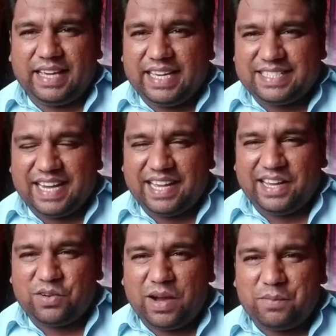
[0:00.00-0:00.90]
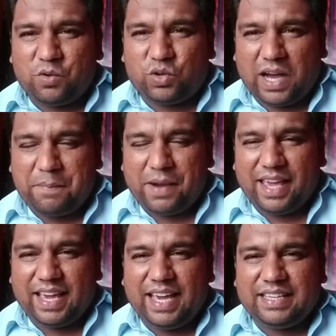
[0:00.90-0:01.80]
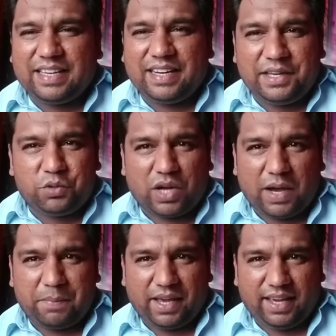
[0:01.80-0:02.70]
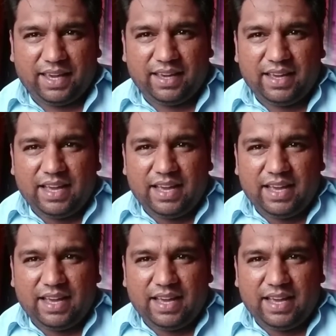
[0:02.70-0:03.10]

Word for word: कि इस टहने को हम उठा पाएंगे या नहीं उठा पाएंगे